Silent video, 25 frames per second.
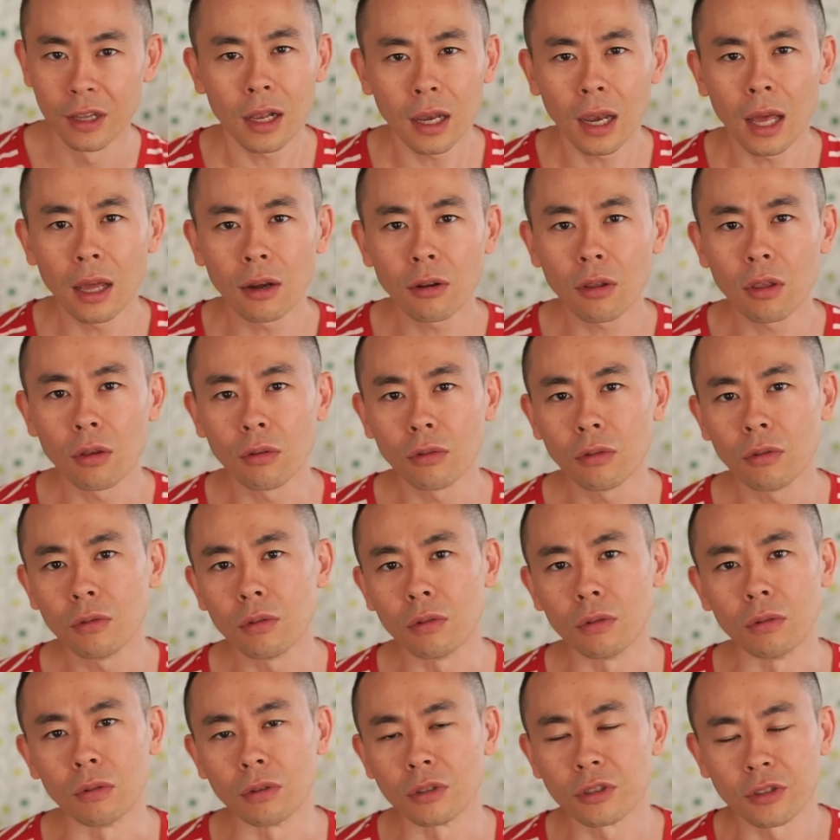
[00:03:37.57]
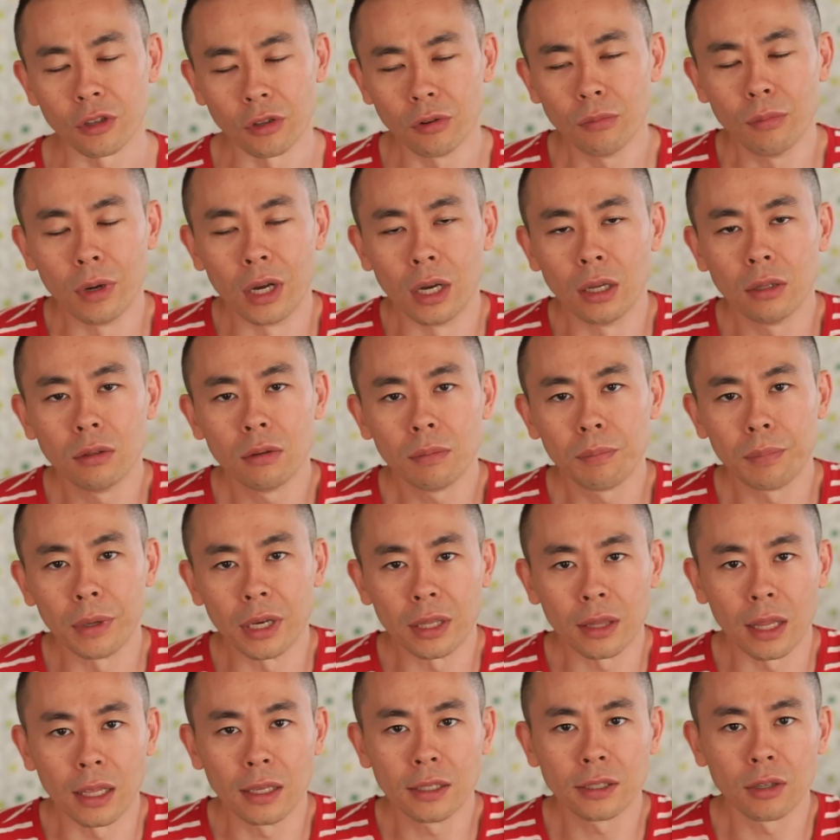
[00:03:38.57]
Claro que o ser humano
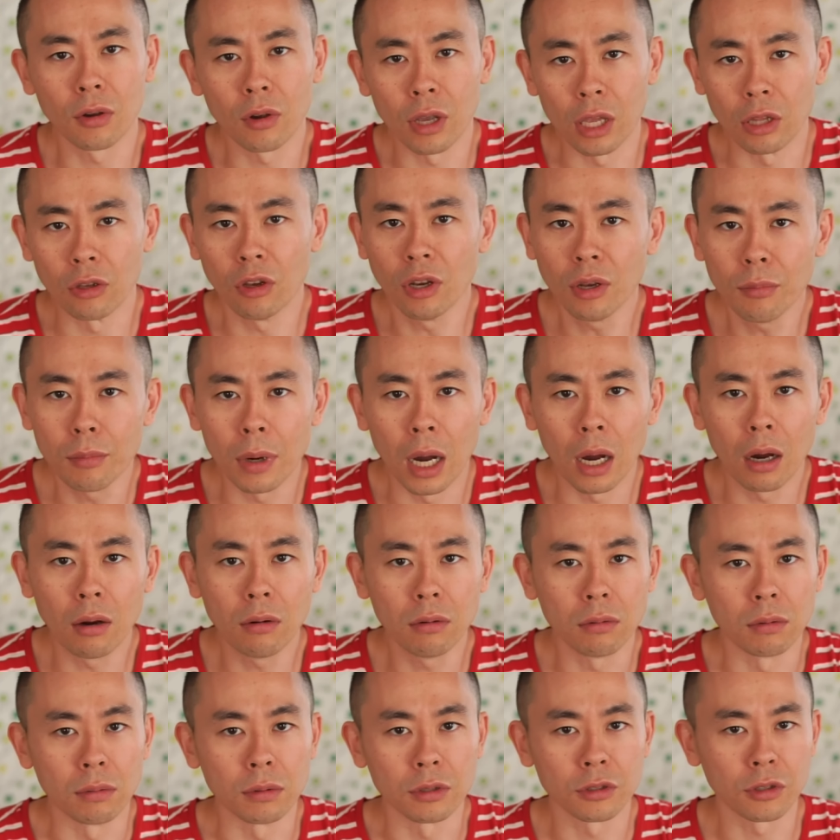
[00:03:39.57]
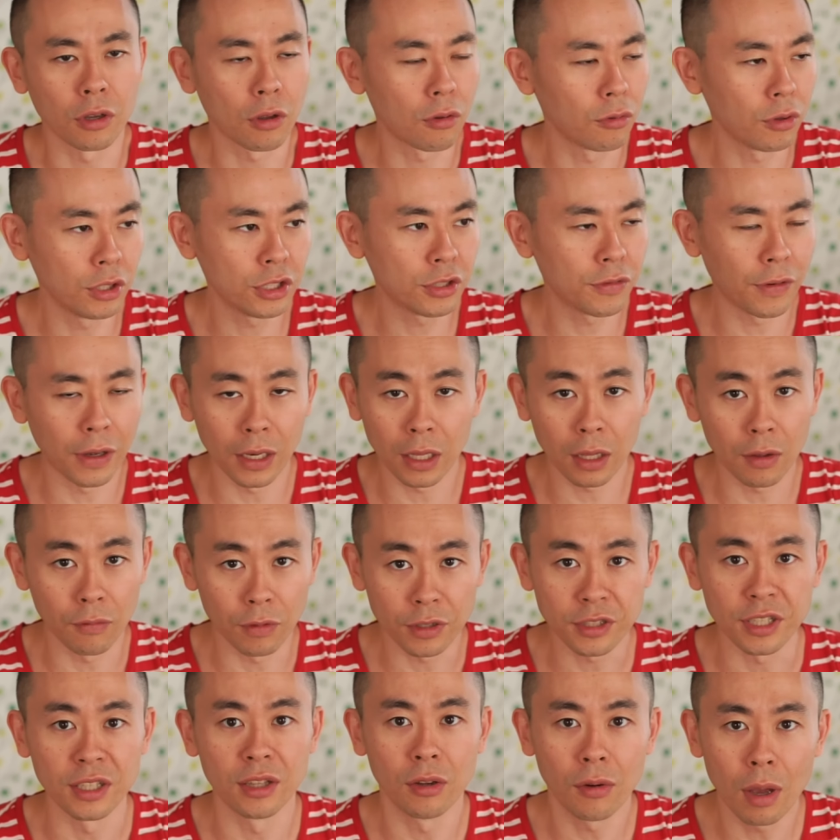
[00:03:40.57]
pertence ao reino animal, só que quando a gente fala que
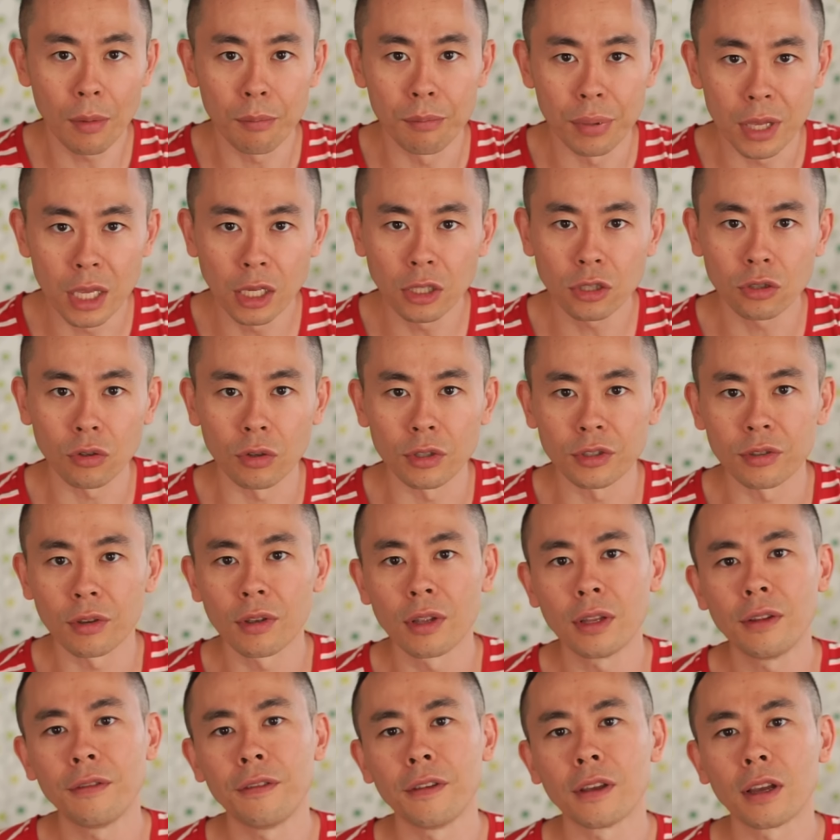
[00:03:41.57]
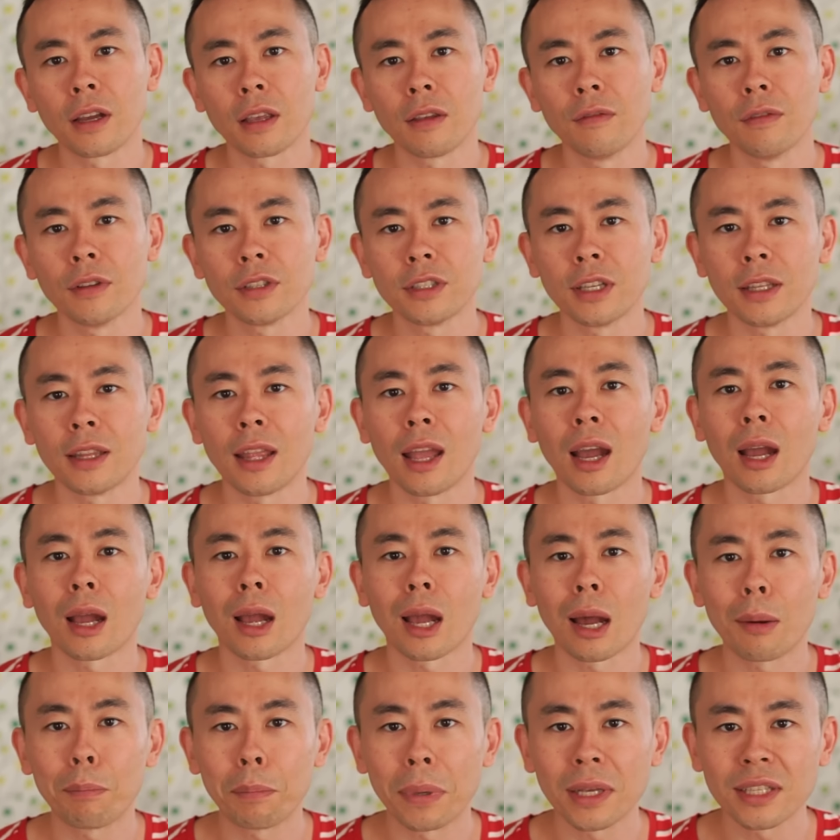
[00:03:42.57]
você não é bicho, isso significa que você tem a
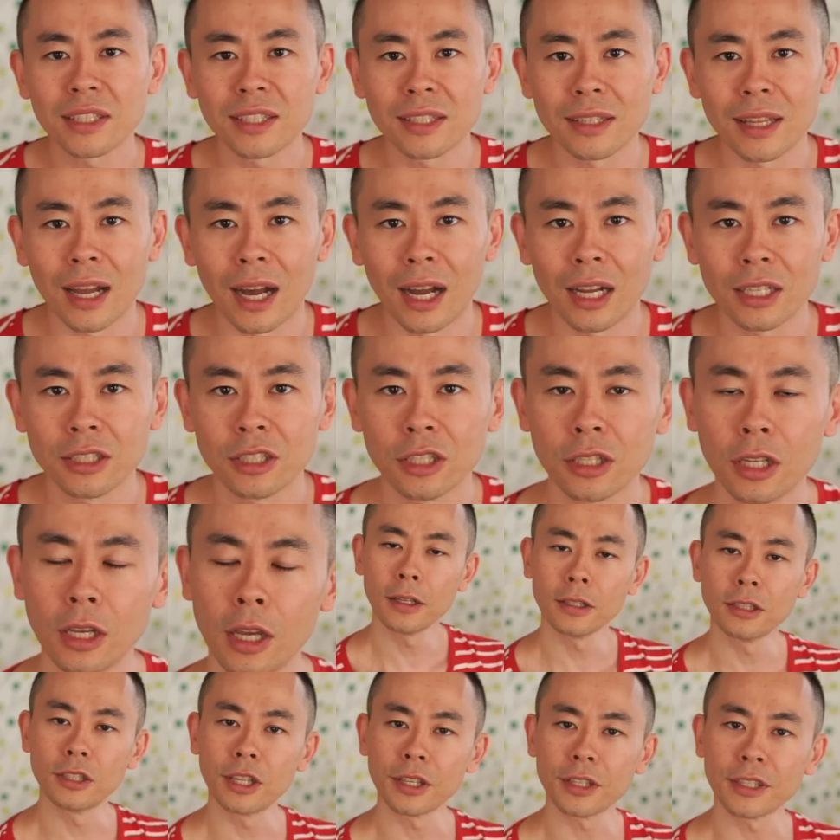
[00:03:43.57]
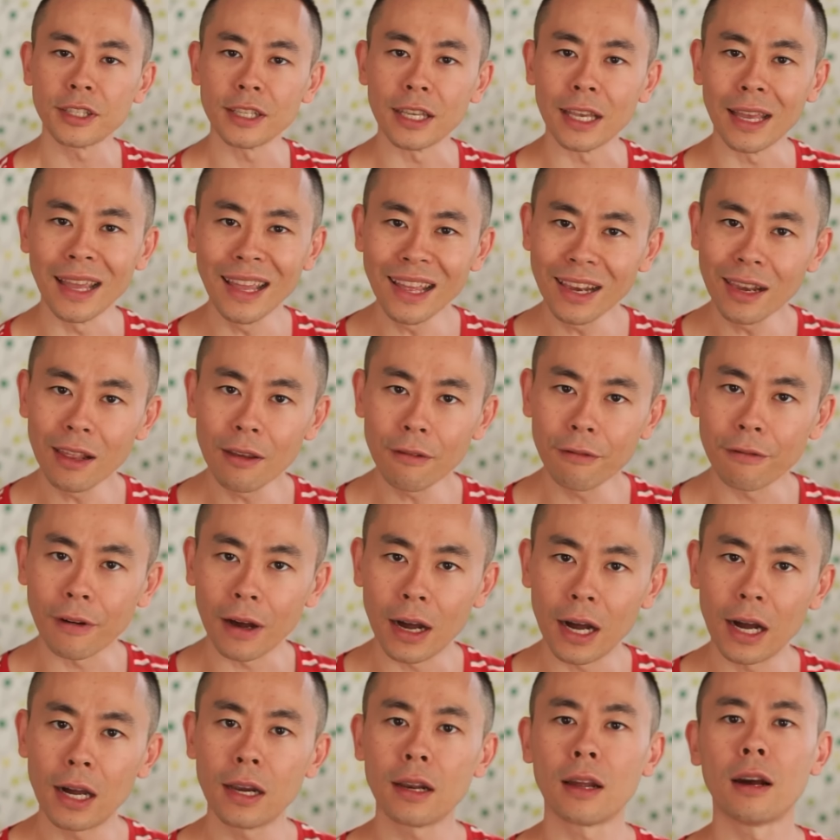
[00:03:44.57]
capacidade de se
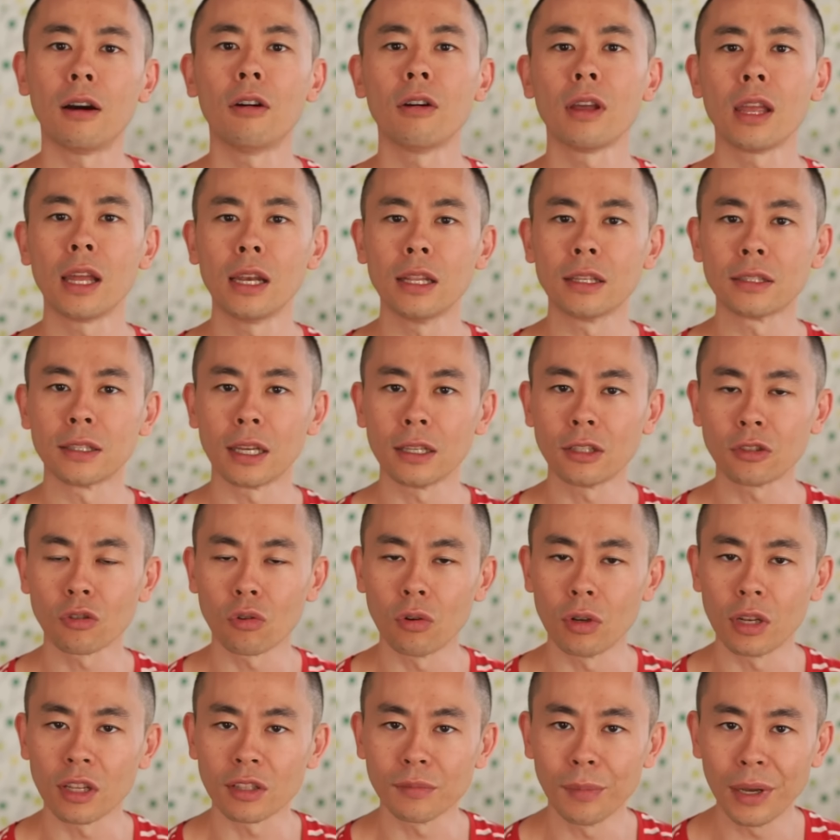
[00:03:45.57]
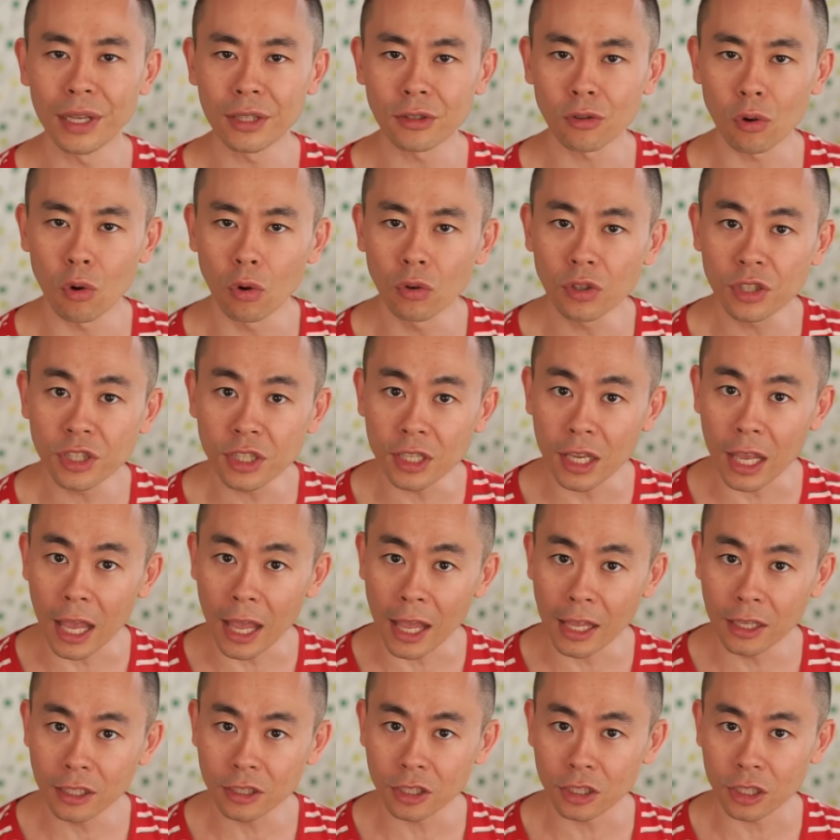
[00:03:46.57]
elevar ao realizar escolhas mais
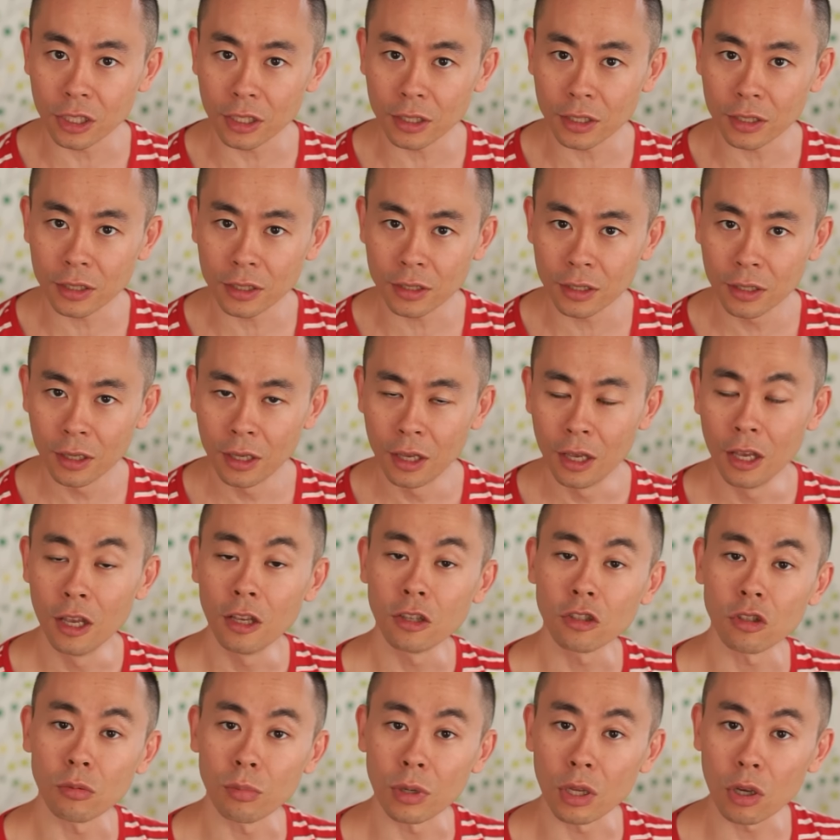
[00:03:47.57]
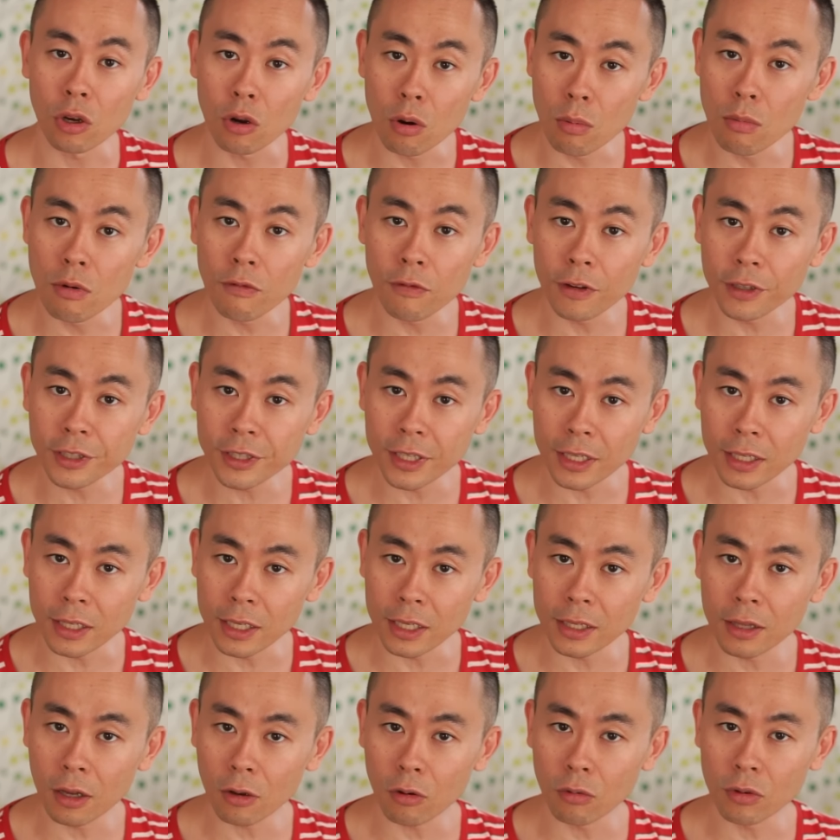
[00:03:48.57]
conscientes sobre como você
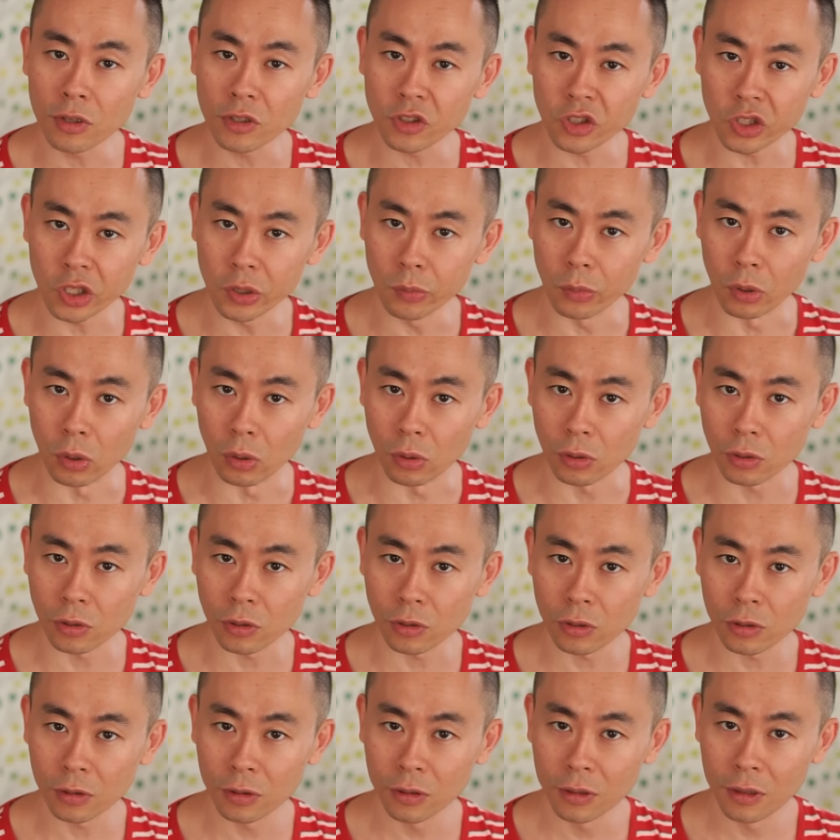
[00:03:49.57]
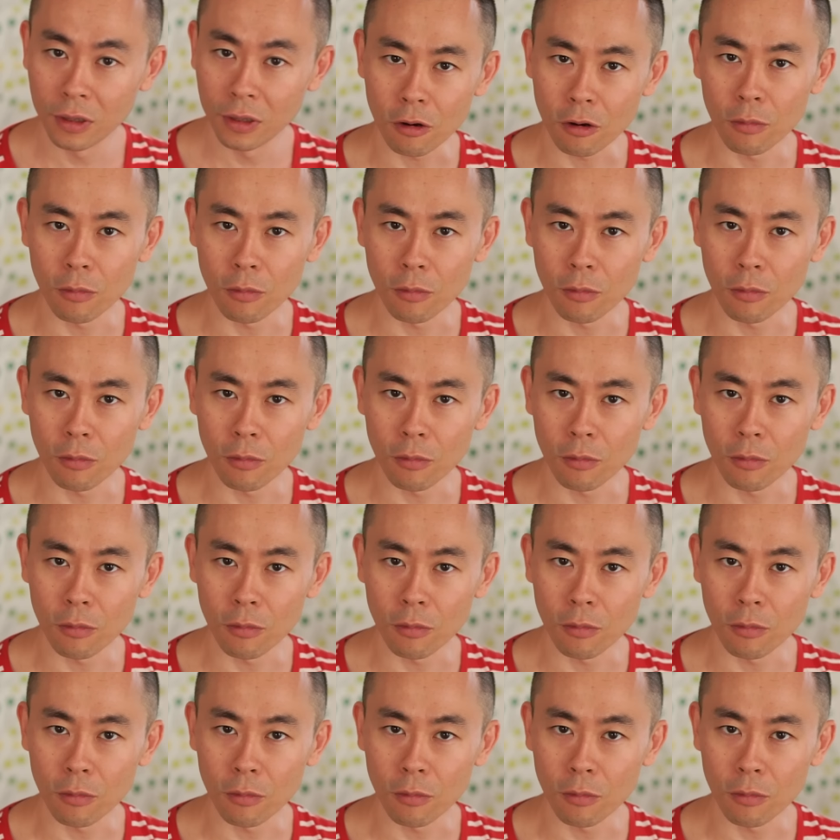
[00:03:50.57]
lida com estímulos.